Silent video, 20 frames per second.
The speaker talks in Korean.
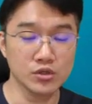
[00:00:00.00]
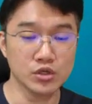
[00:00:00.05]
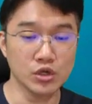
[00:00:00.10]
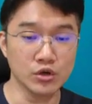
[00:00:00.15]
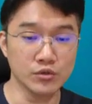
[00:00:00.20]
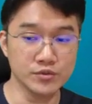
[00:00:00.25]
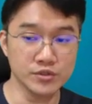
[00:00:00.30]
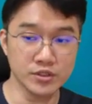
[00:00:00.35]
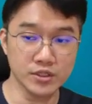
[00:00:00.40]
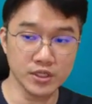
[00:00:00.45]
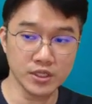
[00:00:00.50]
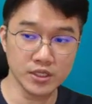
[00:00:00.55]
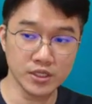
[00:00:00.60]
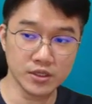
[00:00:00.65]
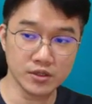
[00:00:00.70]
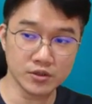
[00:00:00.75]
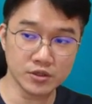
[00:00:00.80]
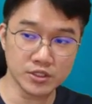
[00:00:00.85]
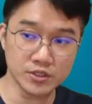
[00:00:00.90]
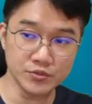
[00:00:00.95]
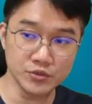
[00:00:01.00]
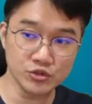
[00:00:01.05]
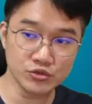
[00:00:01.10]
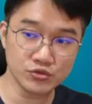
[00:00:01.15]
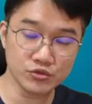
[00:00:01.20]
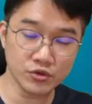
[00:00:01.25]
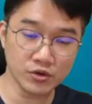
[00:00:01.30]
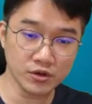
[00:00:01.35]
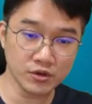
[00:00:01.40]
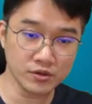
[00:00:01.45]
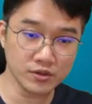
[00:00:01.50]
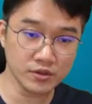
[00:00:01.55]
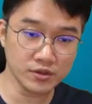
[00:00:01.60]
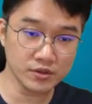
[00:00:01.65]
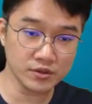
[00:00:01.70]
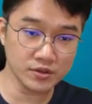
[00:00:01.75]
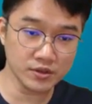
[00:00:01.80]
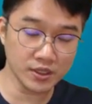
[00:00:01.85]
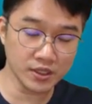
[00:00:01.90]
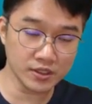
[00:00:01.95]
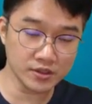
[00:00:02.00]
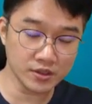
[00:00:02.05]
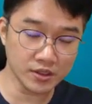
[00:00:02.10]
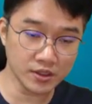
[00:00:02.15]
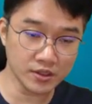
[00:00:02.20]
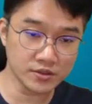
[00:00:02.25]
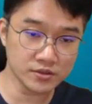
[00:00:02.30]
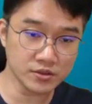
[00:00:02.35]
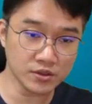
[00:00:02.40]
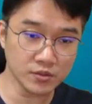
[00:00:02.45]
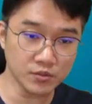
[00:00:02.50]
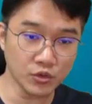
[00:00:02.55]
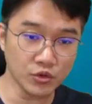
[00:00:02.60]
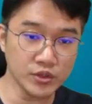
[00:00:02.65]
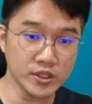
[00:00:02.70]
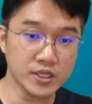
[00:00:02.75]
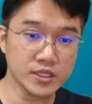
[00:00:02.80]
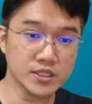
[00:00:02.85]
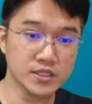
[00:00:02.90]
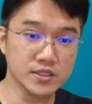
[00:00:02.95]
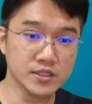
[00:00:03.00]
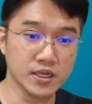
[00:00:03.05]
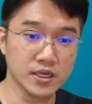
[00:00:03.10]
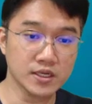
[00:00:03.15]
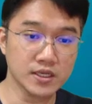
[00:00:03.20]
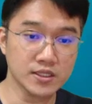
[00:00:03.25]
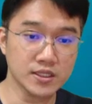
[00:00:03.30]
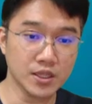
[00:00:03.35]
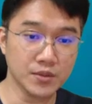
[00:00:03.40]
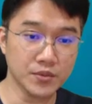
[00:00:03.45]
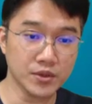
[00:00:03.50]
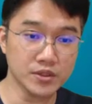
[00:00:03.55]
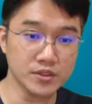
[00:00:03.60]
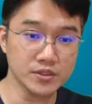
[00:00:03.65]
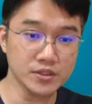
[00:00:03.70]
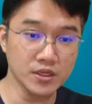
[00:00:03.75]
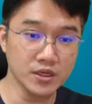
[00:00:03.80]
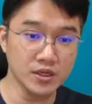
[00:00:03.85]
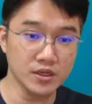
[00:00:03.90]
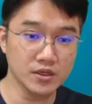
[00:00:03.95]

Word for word: 여러분들이 금융권에 대해서 모의 해킹을 하게 되면은